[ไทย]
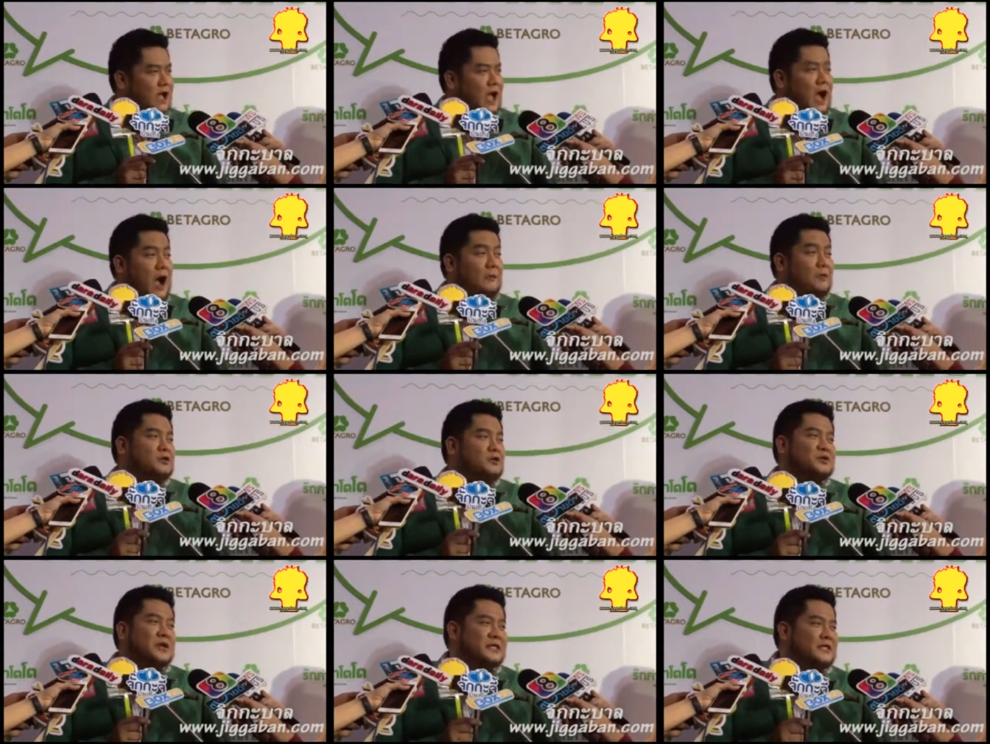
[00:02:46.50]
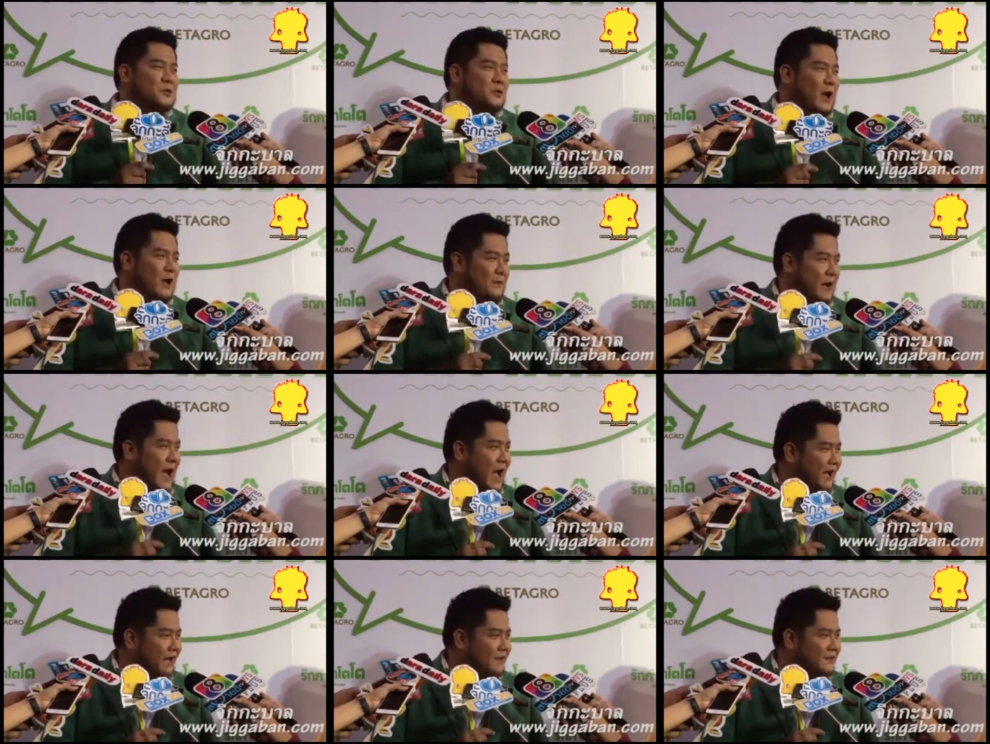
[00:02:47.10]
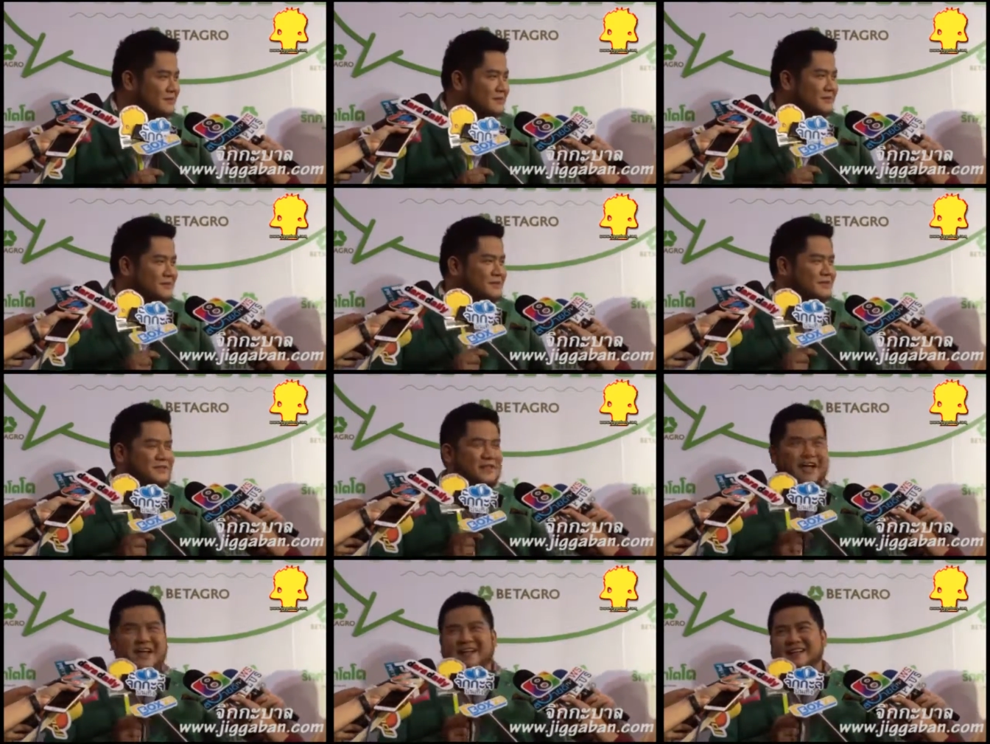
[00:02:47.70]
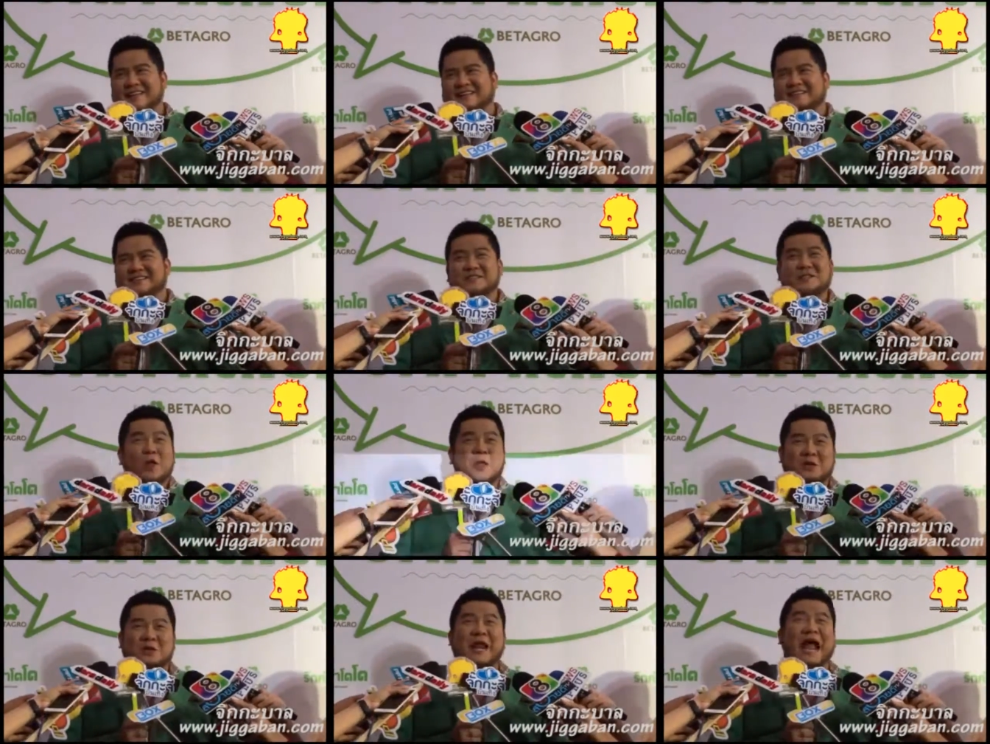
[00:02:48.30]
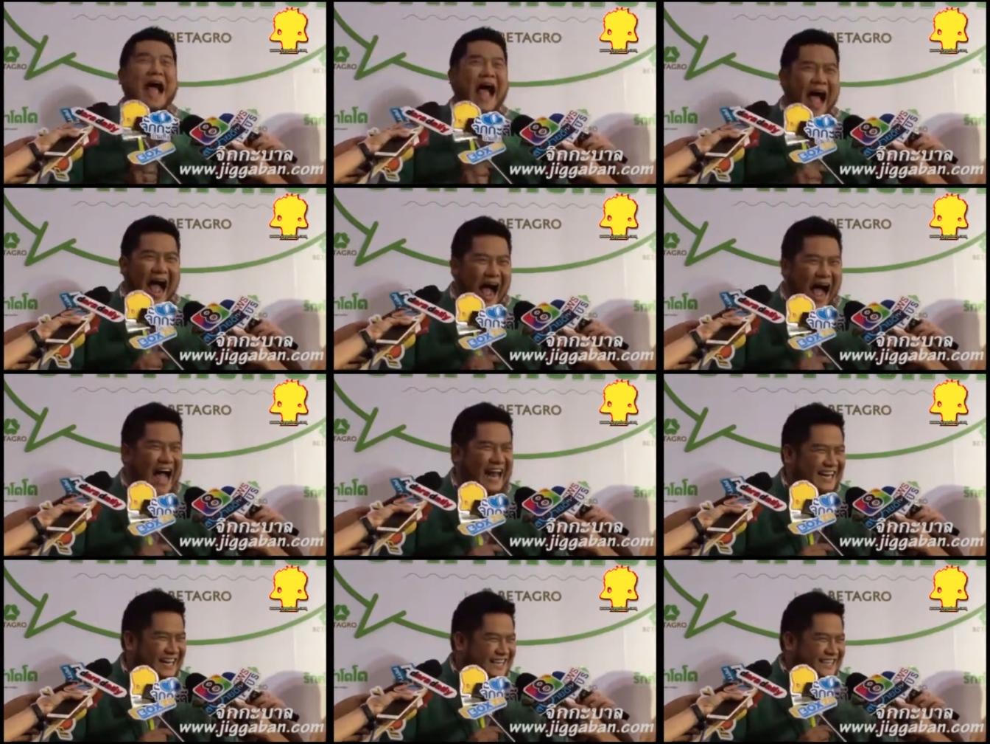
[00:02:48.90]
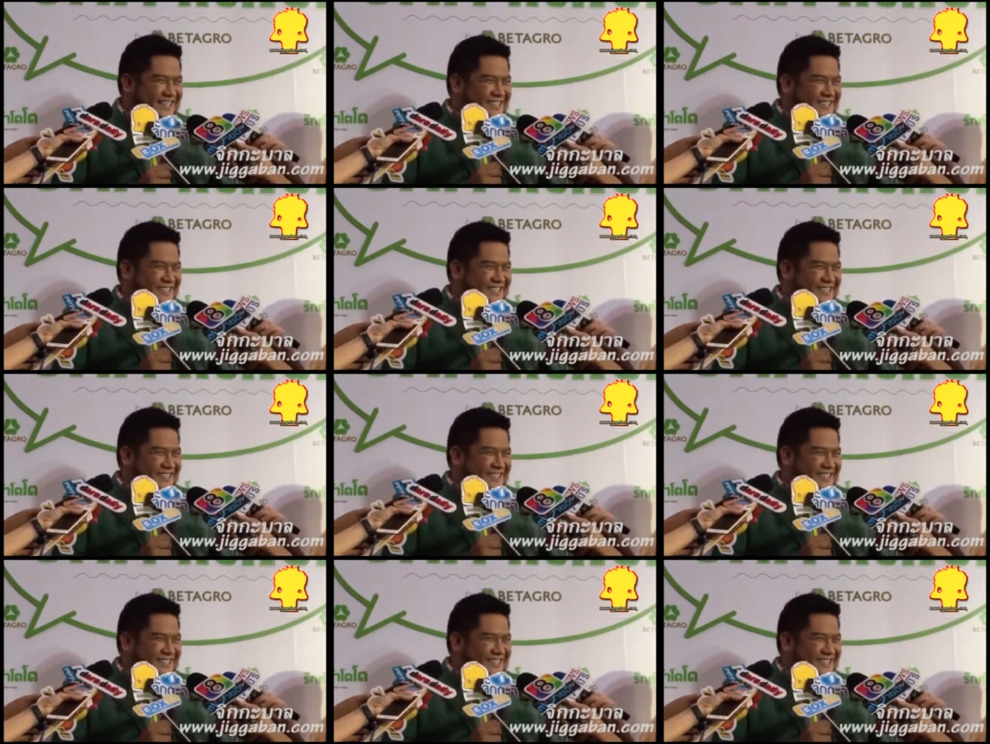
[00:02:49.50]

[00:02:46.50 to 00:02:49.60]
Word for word: เอาผู้สวยๆมานาน